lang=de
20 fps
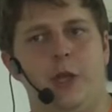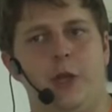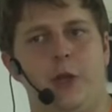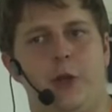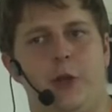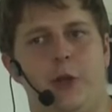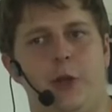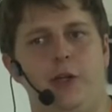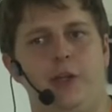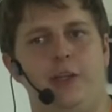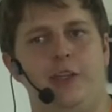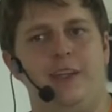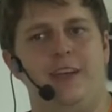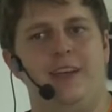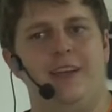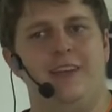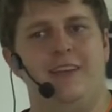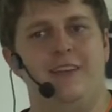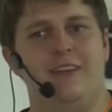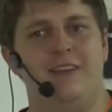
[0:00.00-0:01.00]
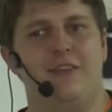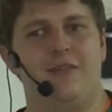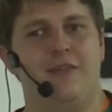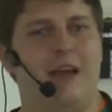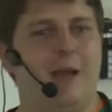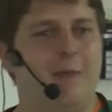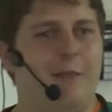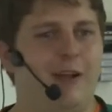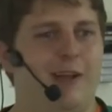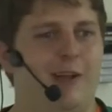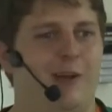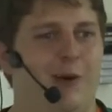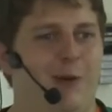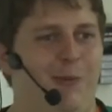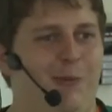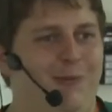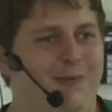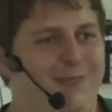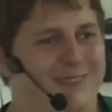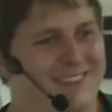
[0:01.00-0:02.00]
könnt ihr zweimal
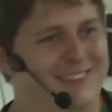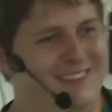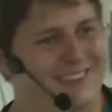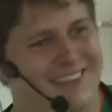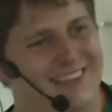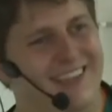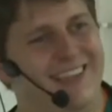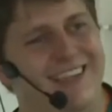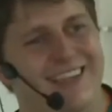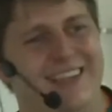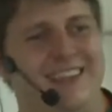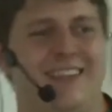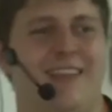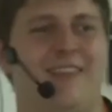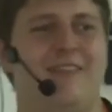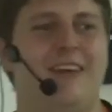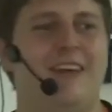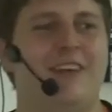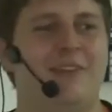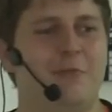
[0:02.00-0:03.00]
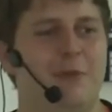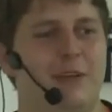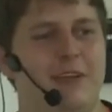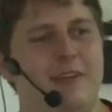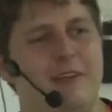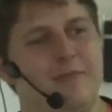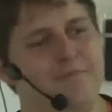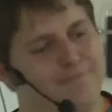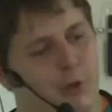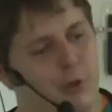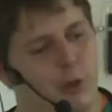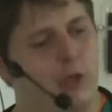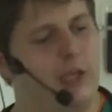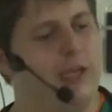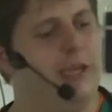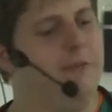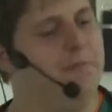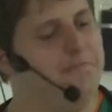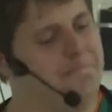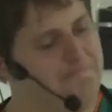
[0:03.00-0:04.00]
kommen. Dann weiß man, okay,